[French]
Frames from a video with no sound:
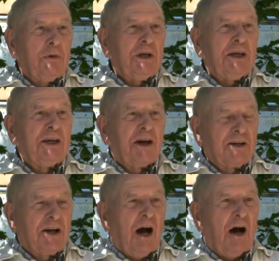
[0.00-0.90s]
Et puis
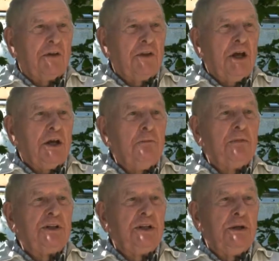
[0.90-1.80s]
il regarde
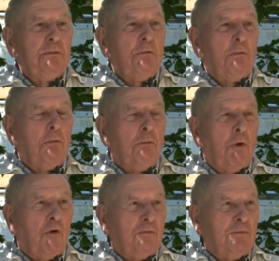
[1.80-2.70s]
il me dit,
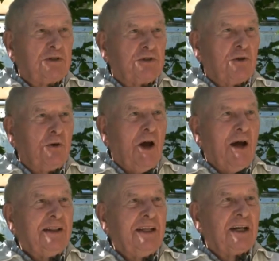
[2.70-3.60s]
pauvre
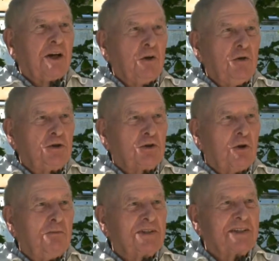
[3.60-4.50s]
monsieur, des
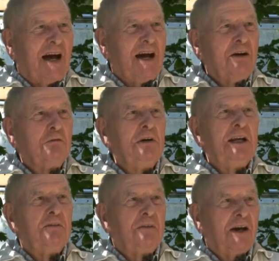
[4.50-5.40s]
ruches comme ça,
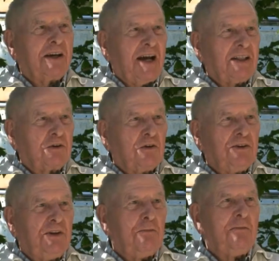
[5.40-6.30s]
vous voulez faire
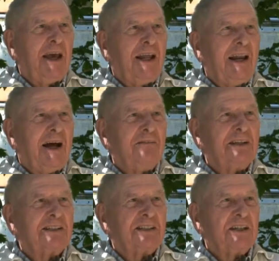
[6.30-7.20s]
4 tonnes de
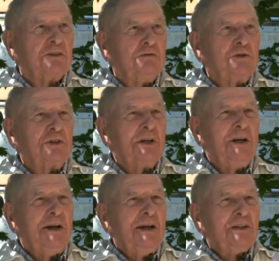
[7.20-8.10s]
miel avec ces
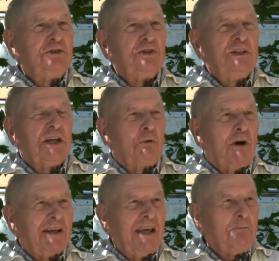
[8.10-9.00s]
ruches. Je
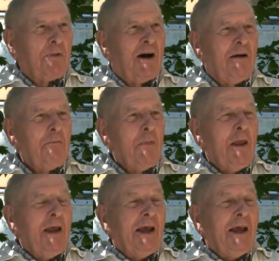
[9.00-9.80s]
n'y croyais pas.